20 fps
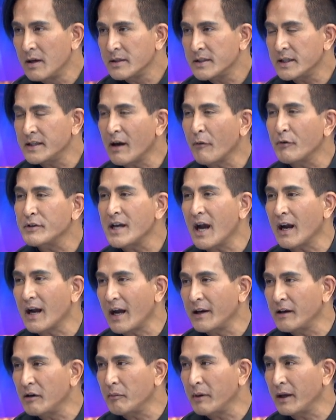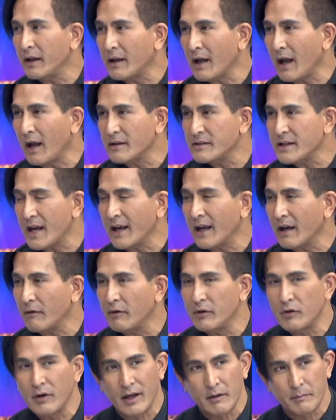ที่นักวิชาการที่อเมริกาใช้กัน
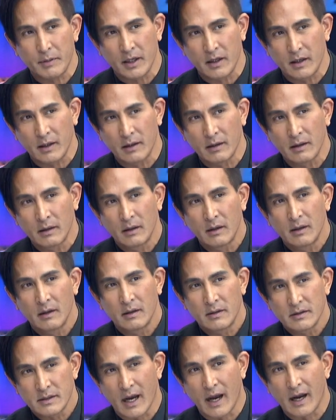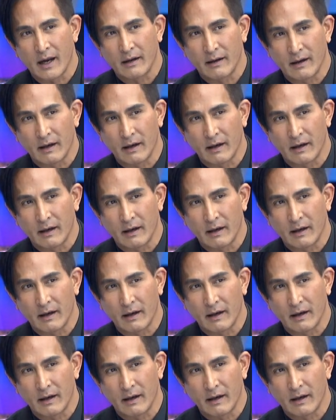ว่า UAP เป็นตะก้อนเลยใช่